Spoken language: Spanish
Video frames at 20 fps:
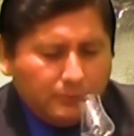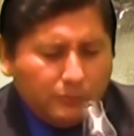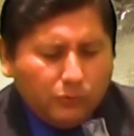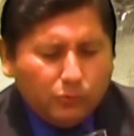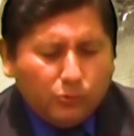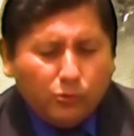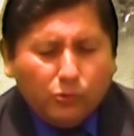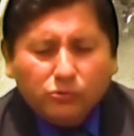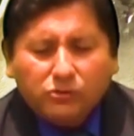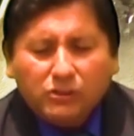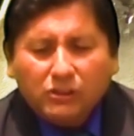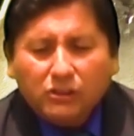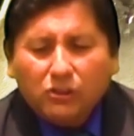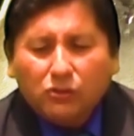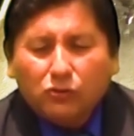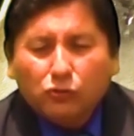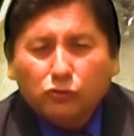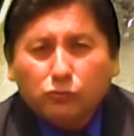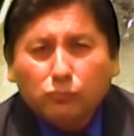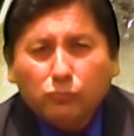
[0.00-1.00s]
unos
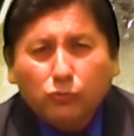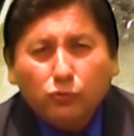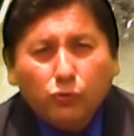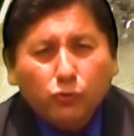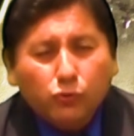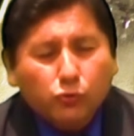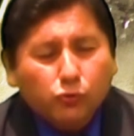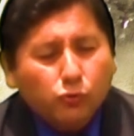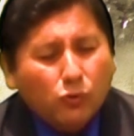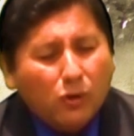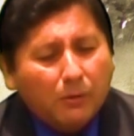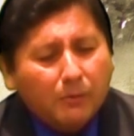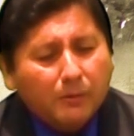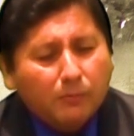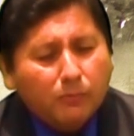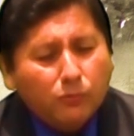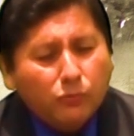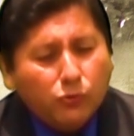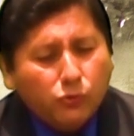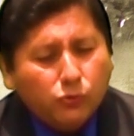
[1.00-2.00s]
cítricos muy suaves,
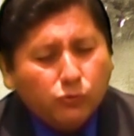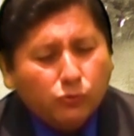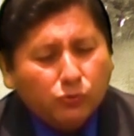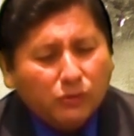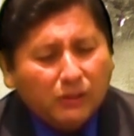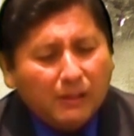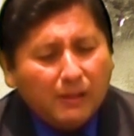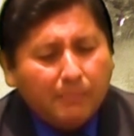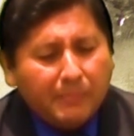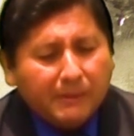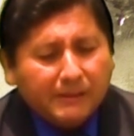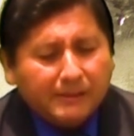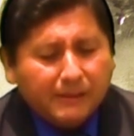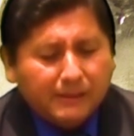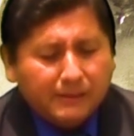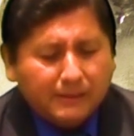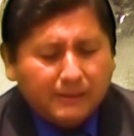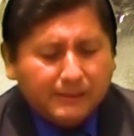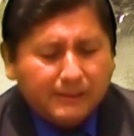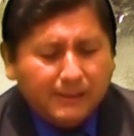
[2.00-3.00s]
muy sutiles
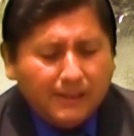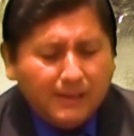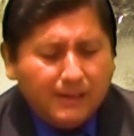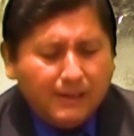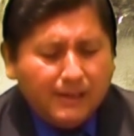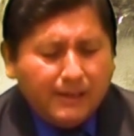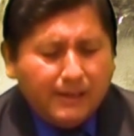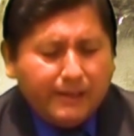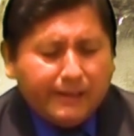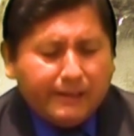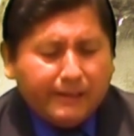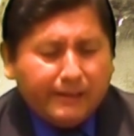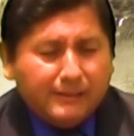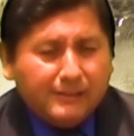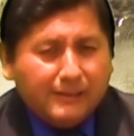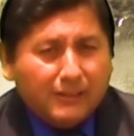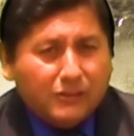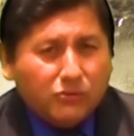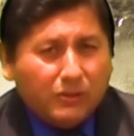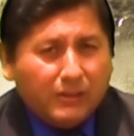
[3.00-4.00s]
presentes en
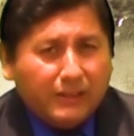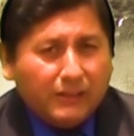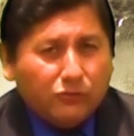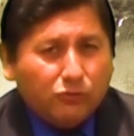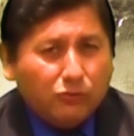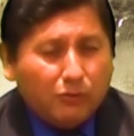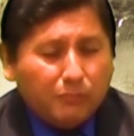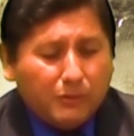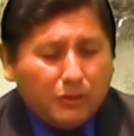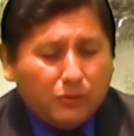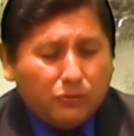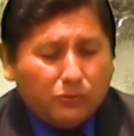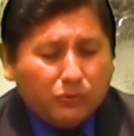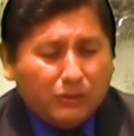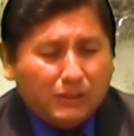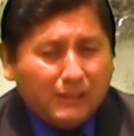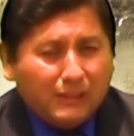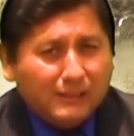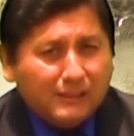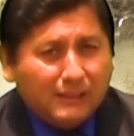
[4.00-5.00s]
este acholadito de pisco
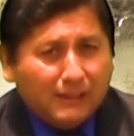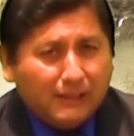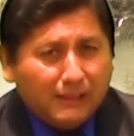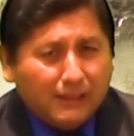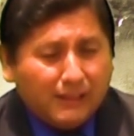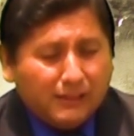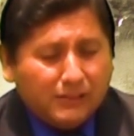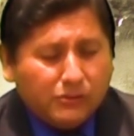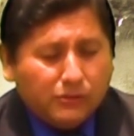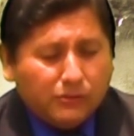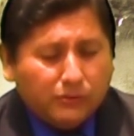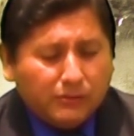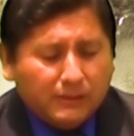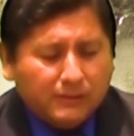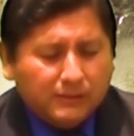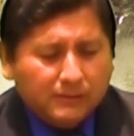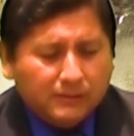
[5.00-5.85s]
tres generaciones.